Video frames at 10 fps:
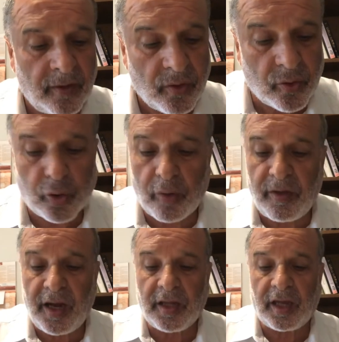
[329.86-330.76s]

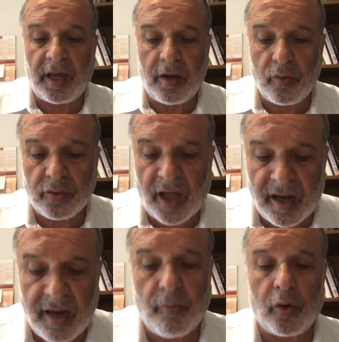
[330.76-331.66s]
le
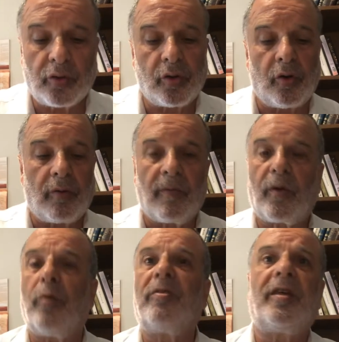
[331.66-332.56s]
Danim Oto,
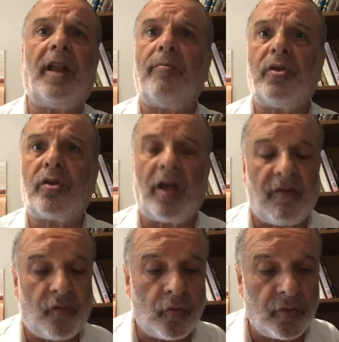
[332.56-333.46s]
comme si la Mishnah elle
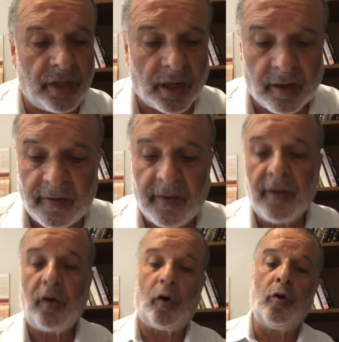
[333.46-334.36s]
veut nous dire
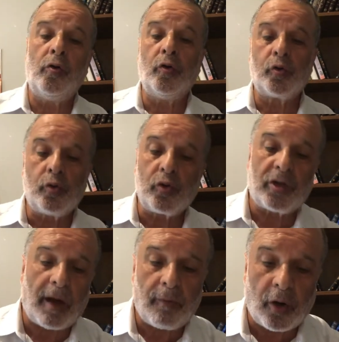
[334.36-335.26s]
on le juge
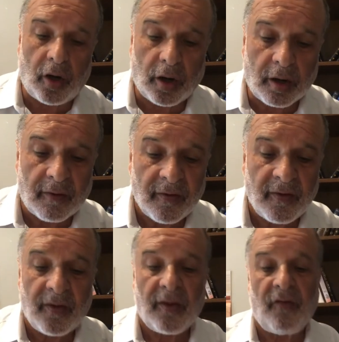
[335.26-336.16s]
d'abord,
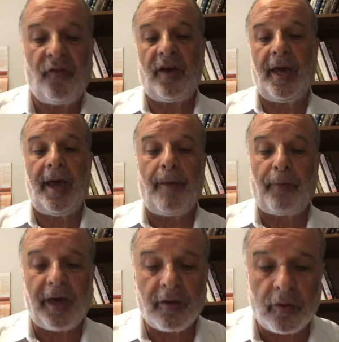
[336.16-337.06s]
et
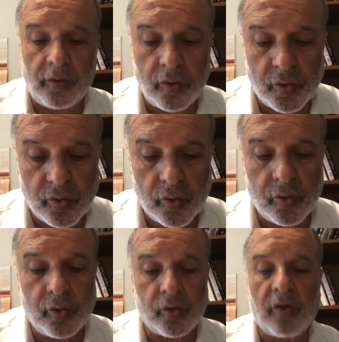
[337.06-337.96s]
après qu'on le
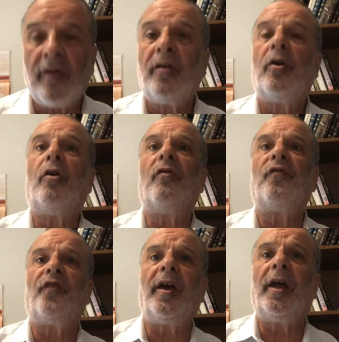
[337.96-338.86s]
juge, on
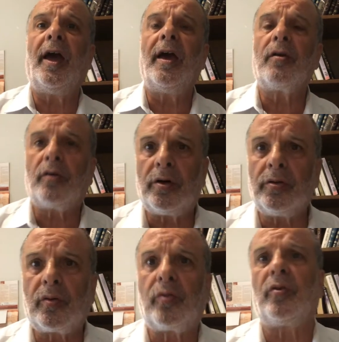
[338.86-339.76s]
fait un compte
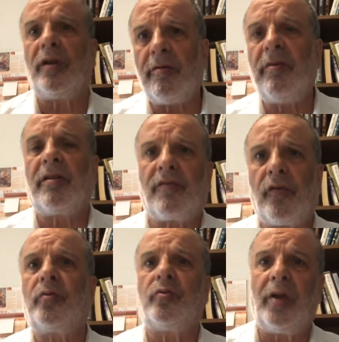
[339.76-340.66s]
sur les
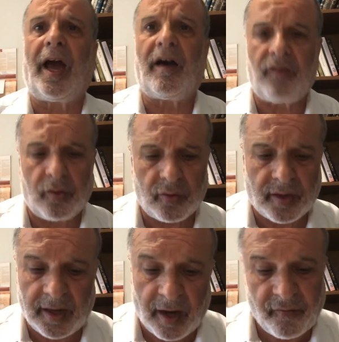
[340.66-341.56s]
mitzvot ou les averot
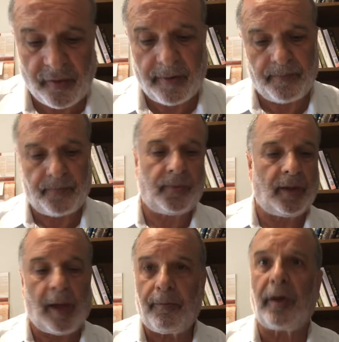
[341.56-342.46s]
qu'il a fait.
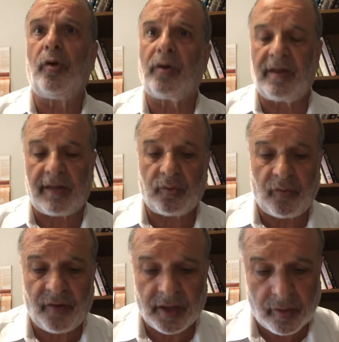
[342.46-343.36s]
A priori, ça
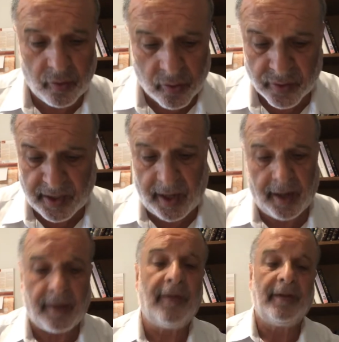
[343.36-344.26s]
devait être le
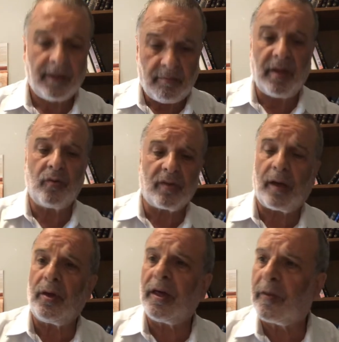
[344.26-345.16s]
contraire. Mais nous
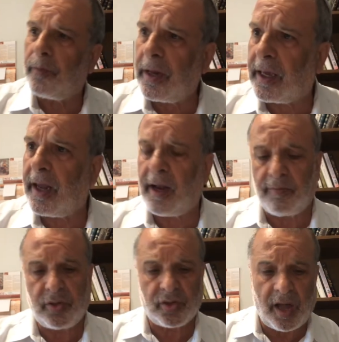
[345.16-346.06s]
allons expliquer la
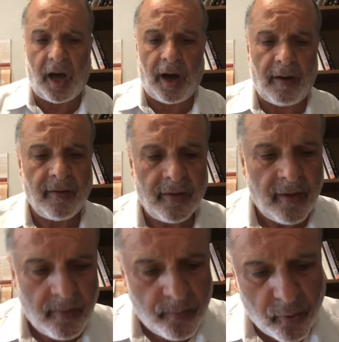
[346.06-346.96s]
Mishnah
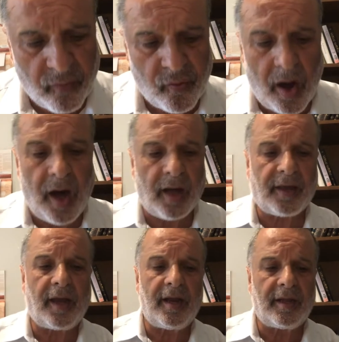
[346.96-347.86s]
pour voir
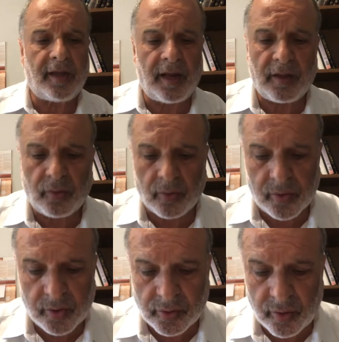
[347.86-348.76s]
quelle était
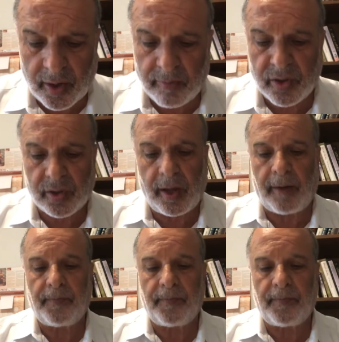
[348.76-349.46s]
l'intention de la Mishnah.